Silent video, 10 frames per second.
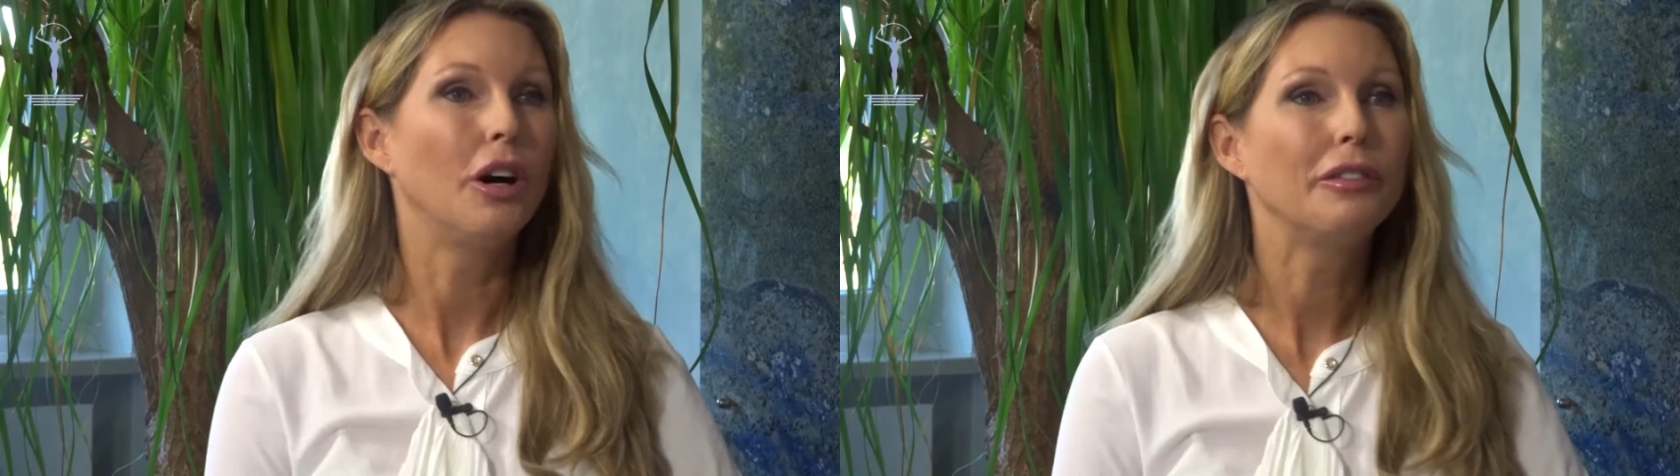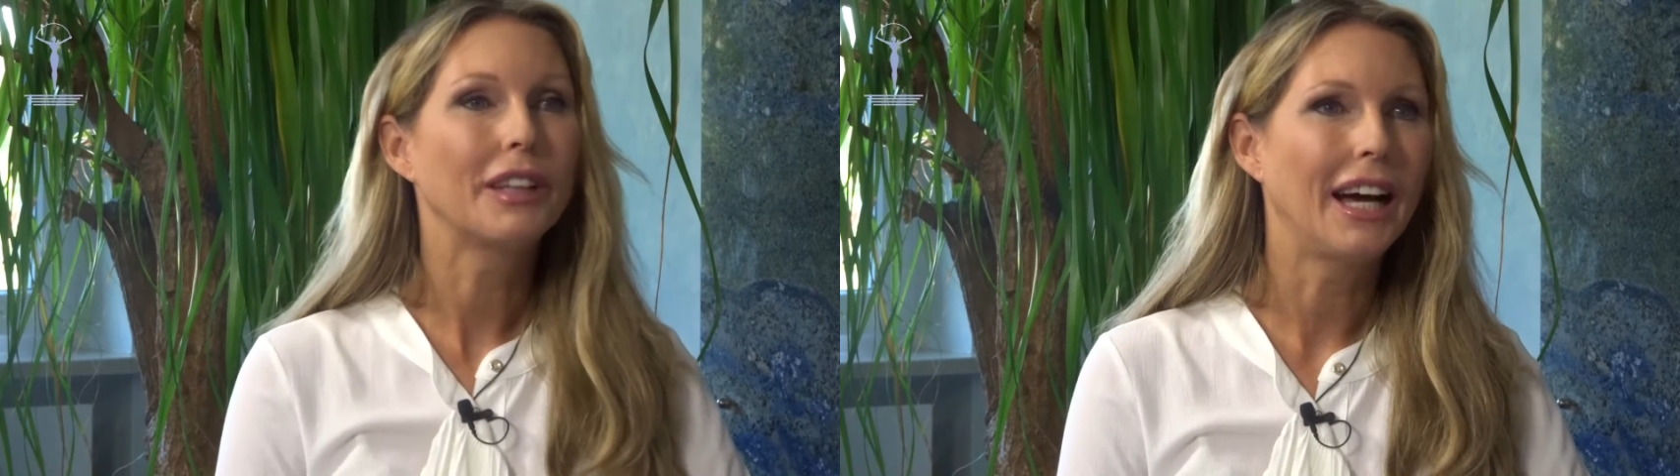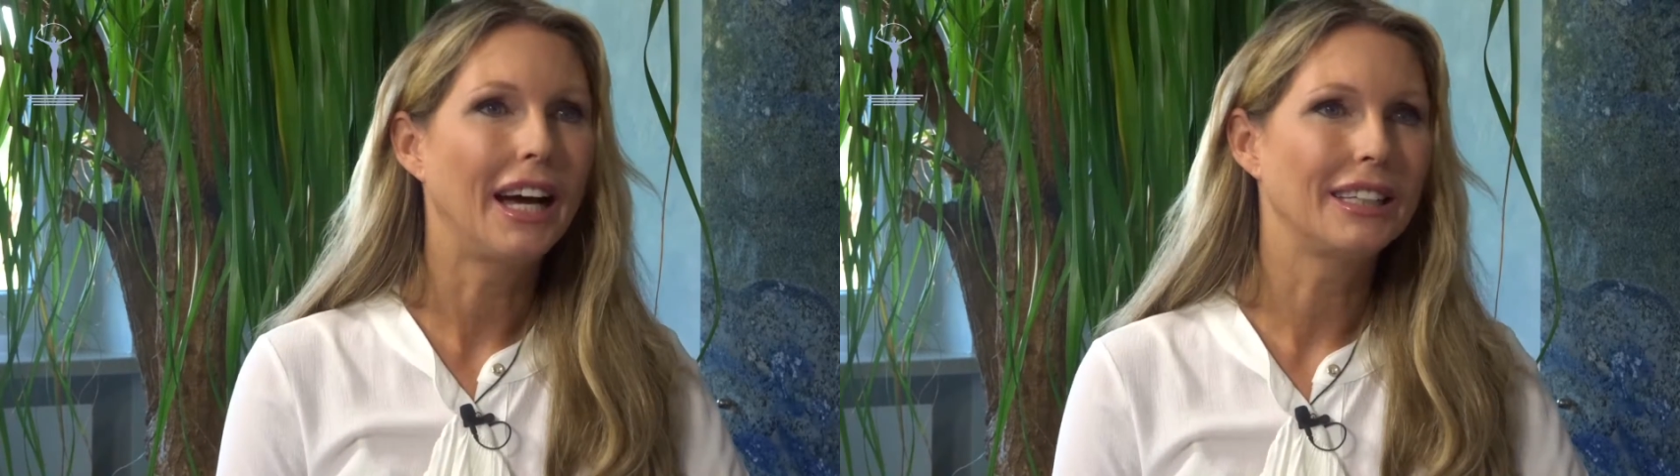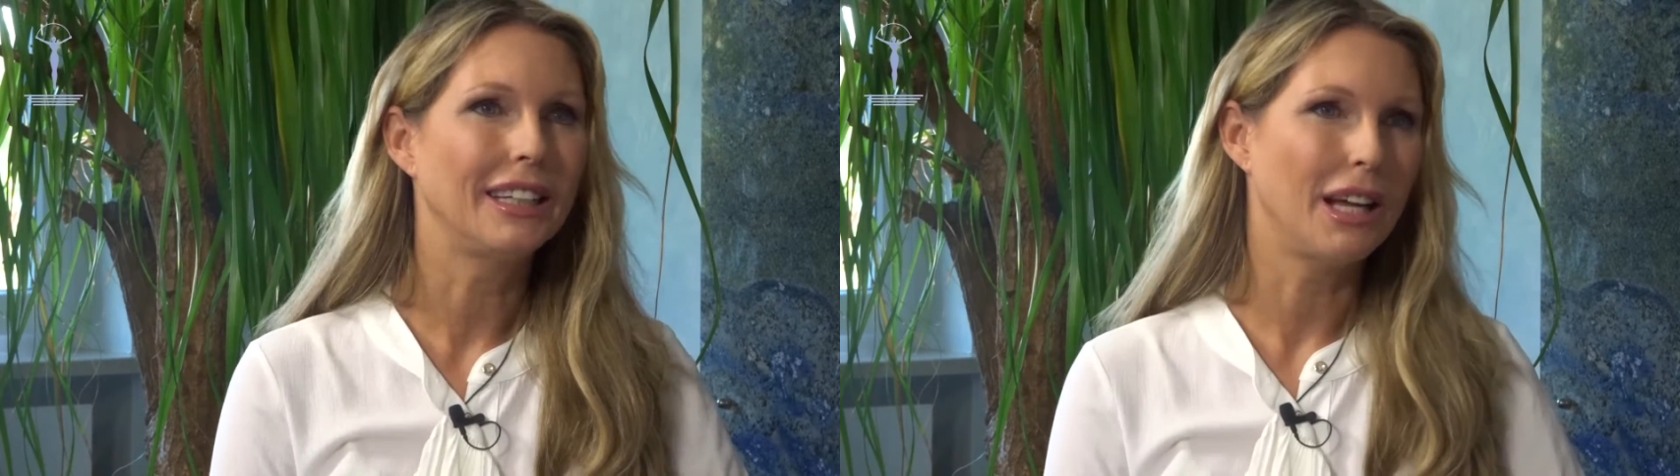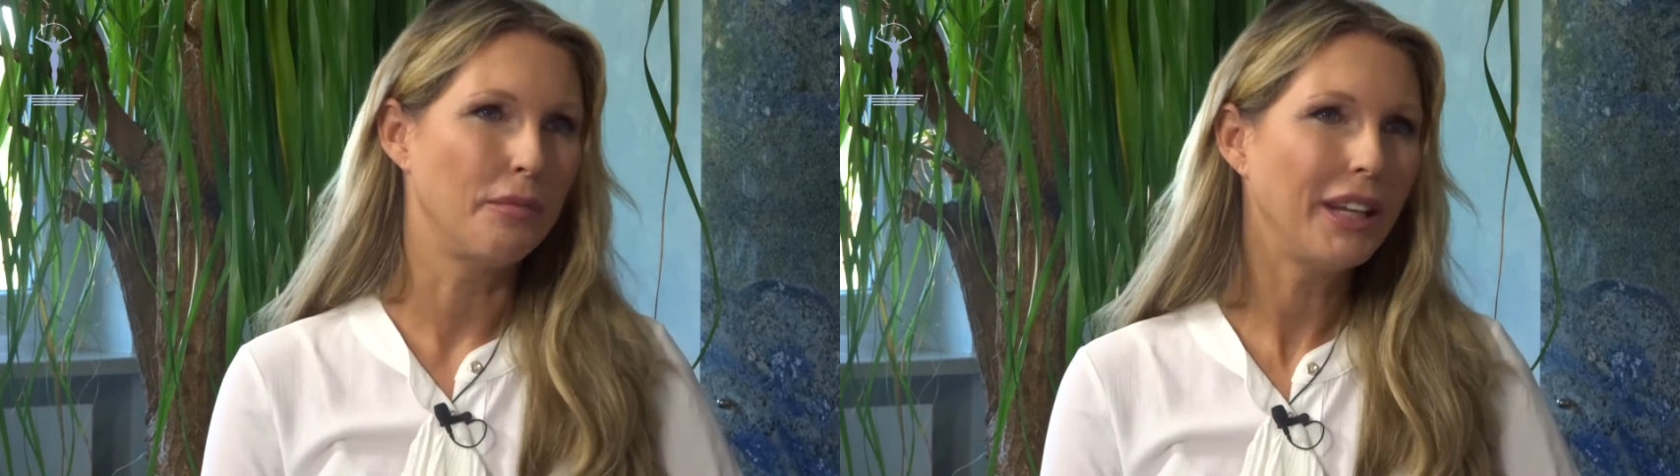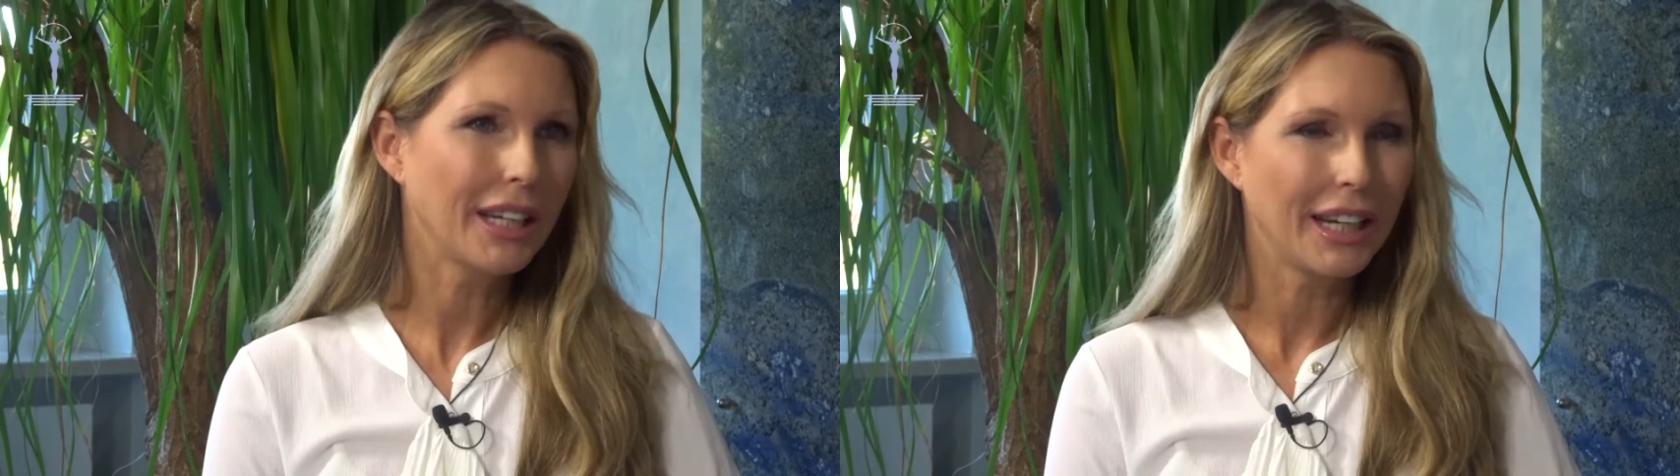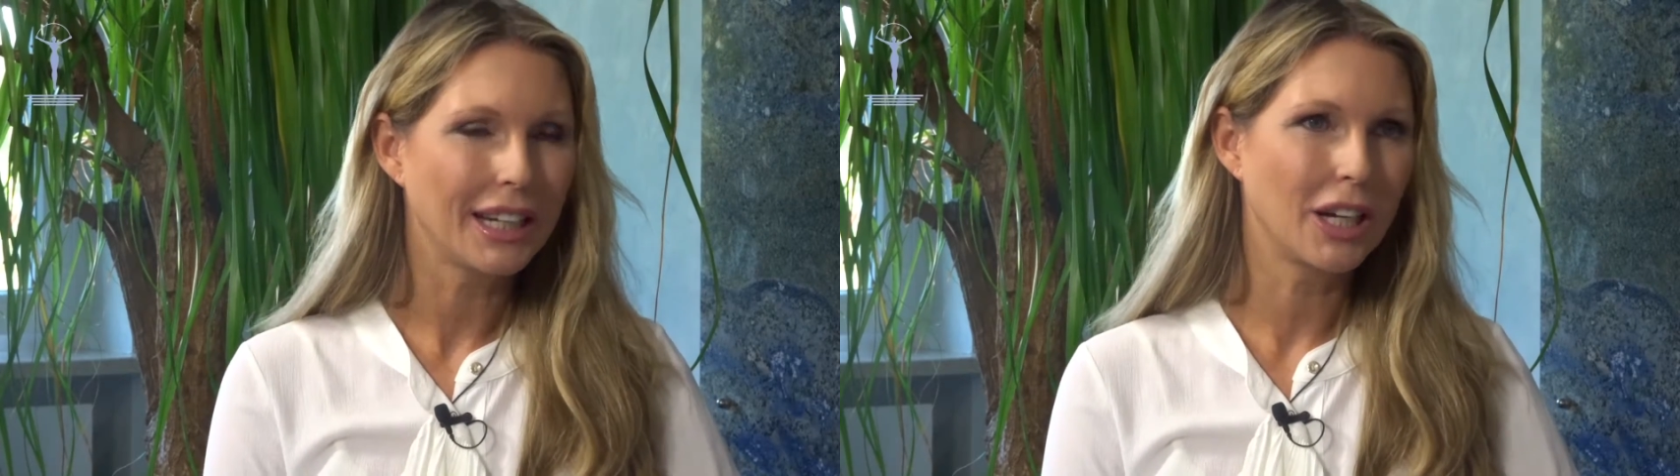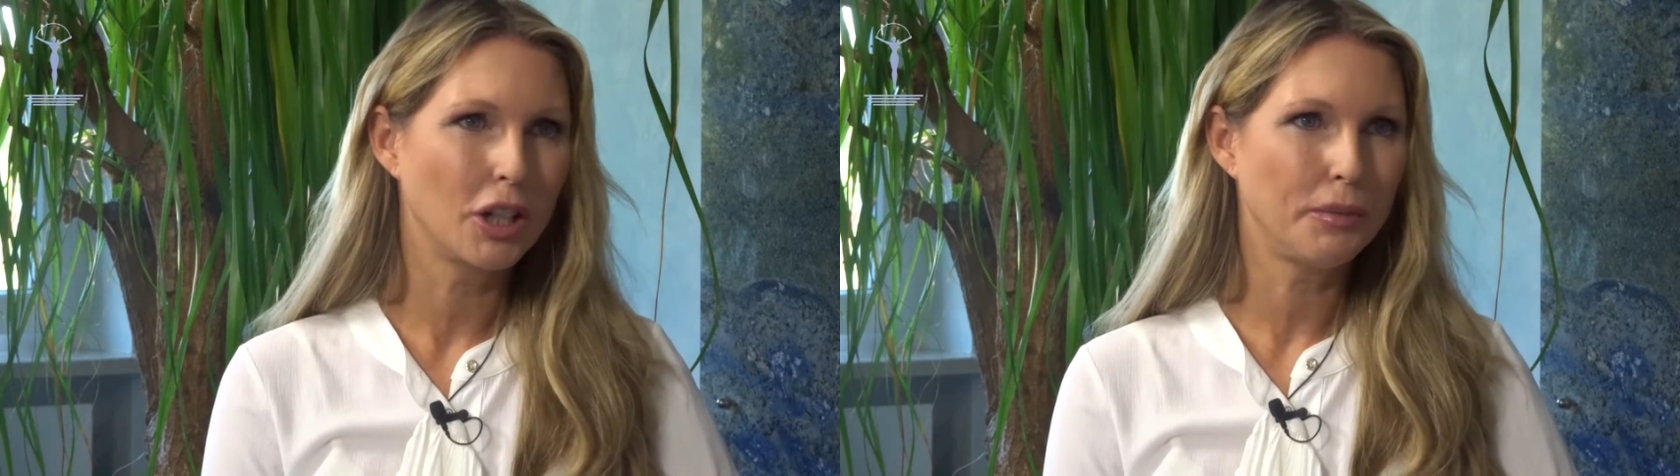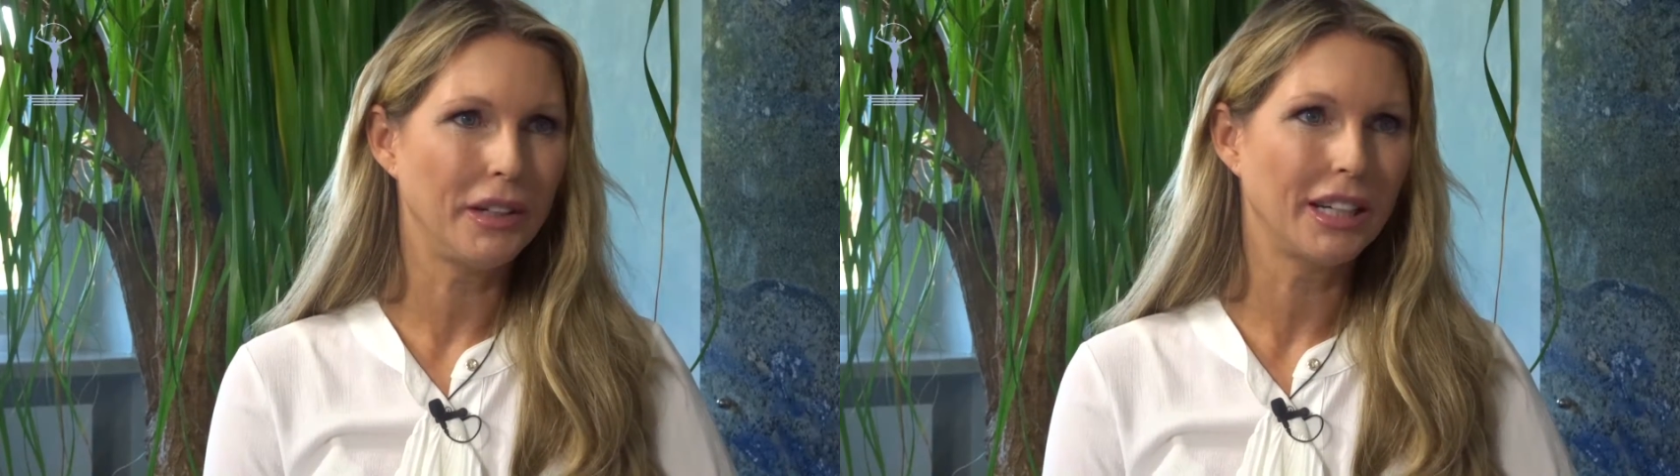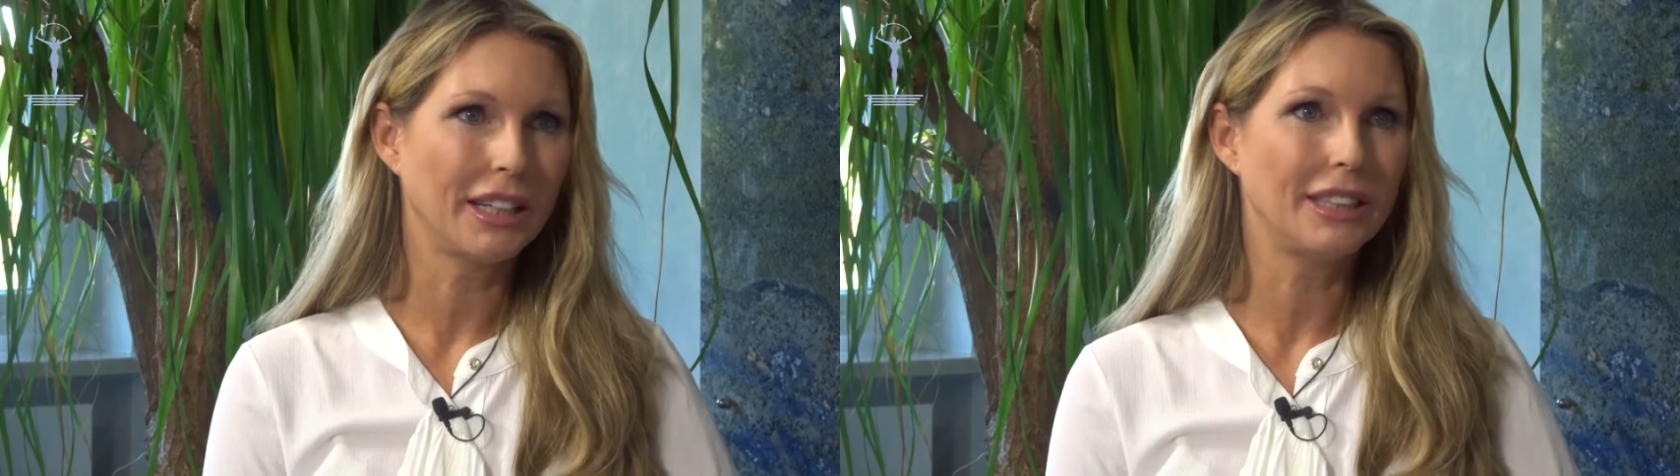oft gerade in Amerika
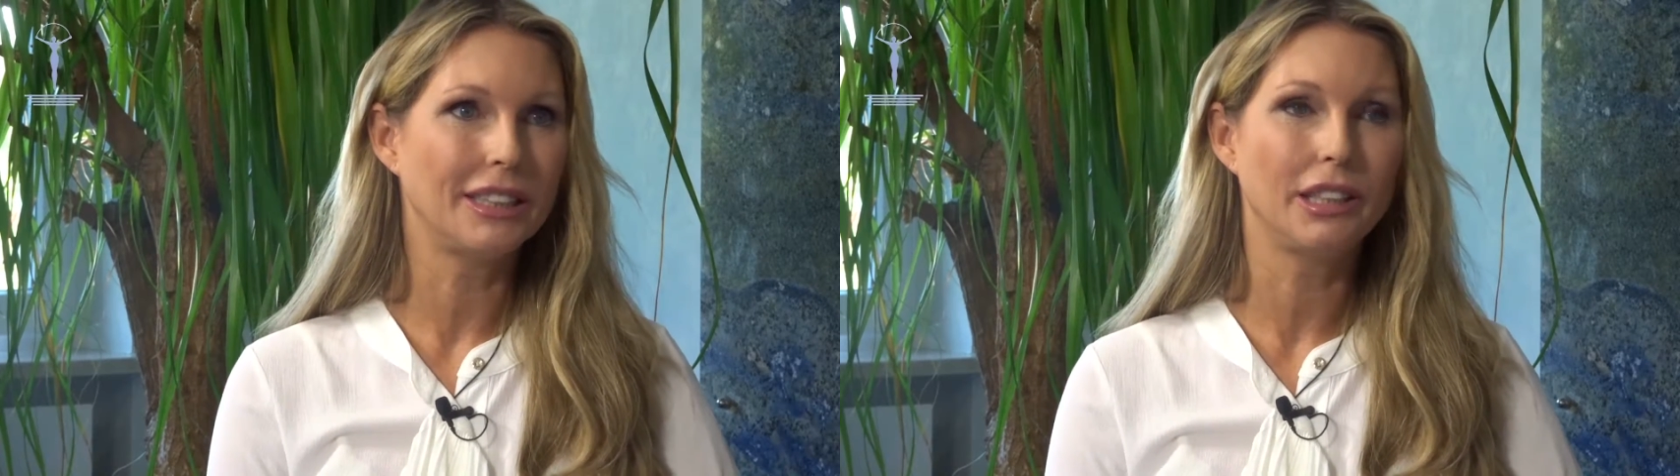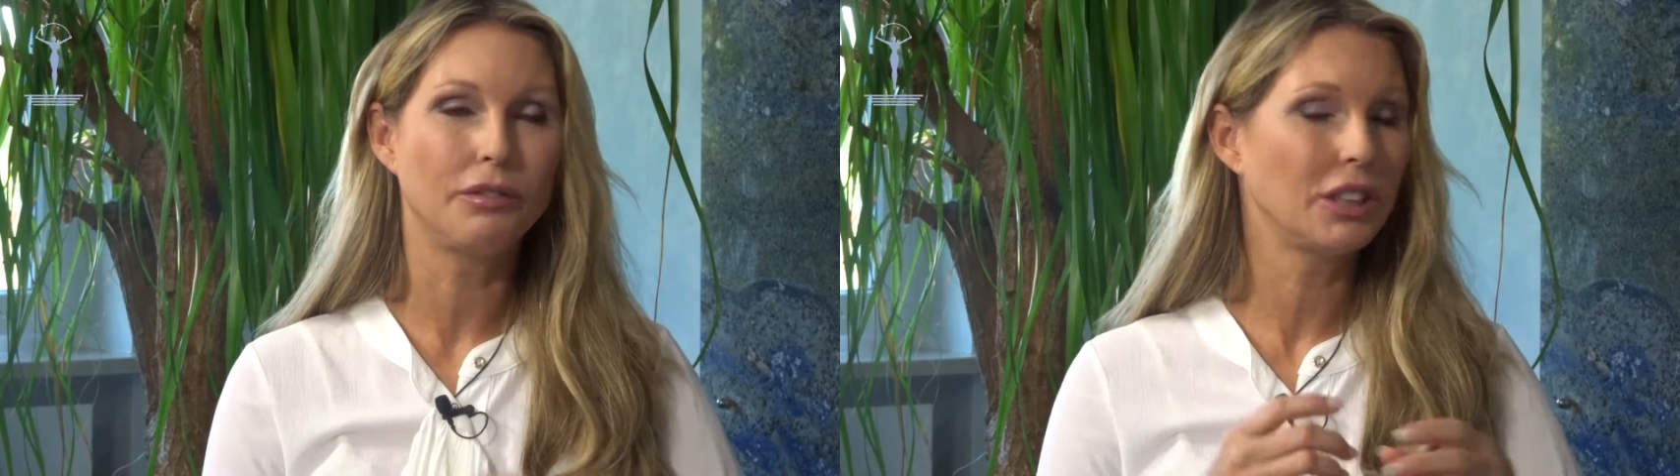Schauspielerinnen sieht,